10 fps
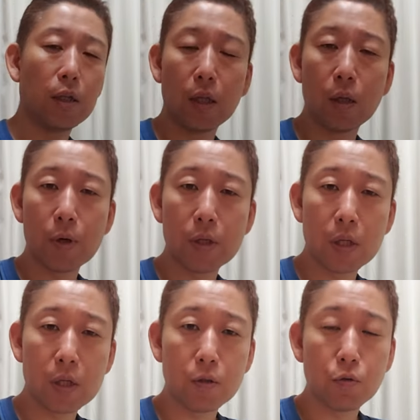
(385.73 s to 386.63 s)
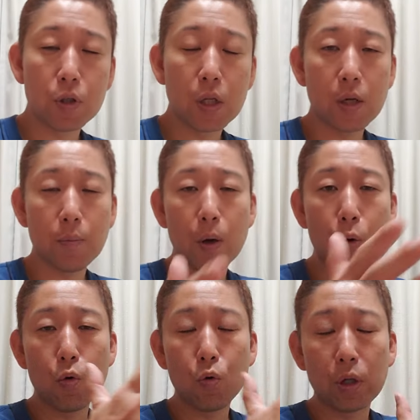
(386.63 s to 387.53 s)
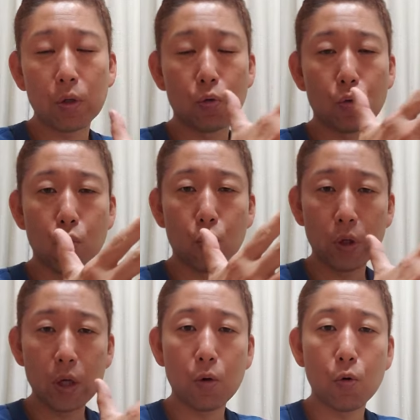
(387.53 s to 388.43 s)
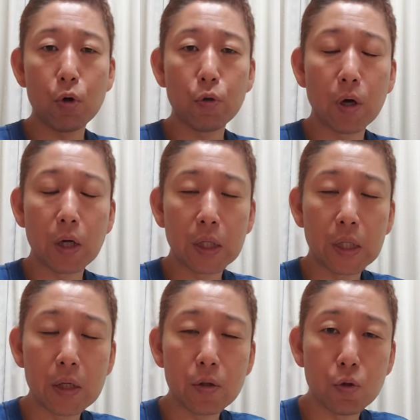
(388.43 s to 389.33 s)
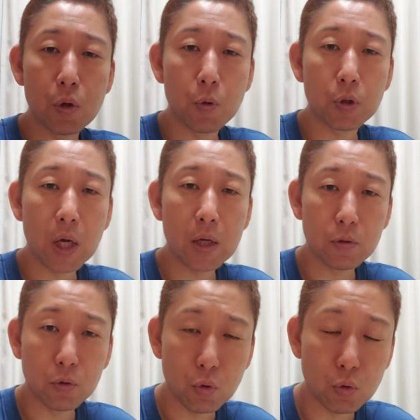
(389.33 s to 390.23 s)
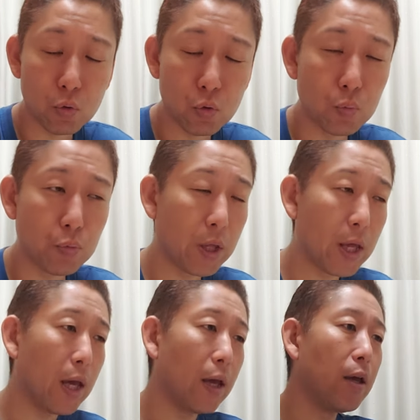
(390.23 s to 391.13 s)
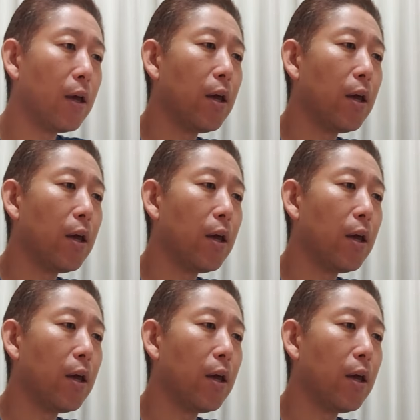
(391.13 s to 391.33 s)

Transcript: 出てましたしそしてね、まあ、大野さんとのこうね声の重なりというのはもうダイスというグループで、